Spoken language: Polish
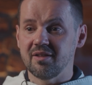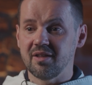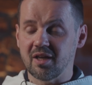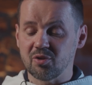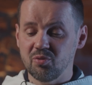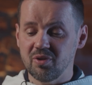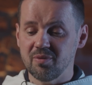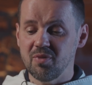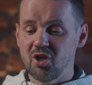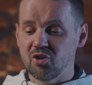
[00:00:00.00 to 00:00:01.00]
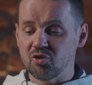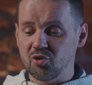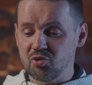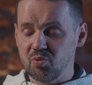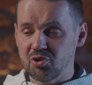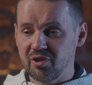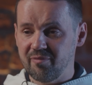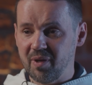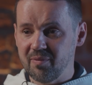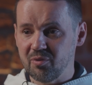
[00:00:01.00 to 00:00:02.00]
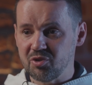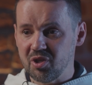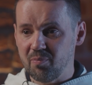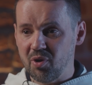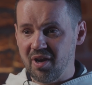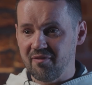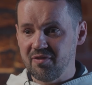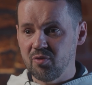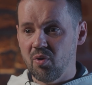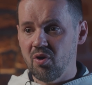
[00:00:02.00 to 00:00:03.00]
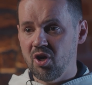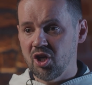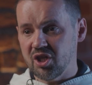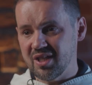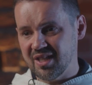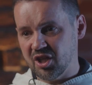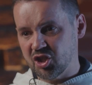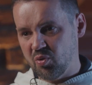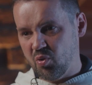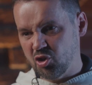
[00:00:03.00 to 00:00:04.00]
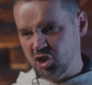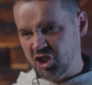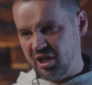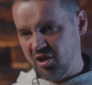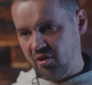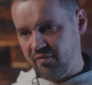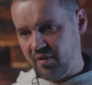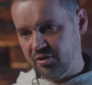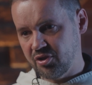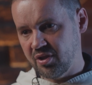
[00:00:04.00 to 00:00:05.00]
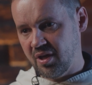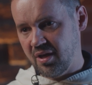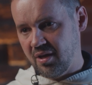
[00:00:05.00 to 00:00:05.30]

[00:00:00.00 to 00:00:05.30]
na którym to zło się w pewnym momencie pojawiło i zaczęło żerować.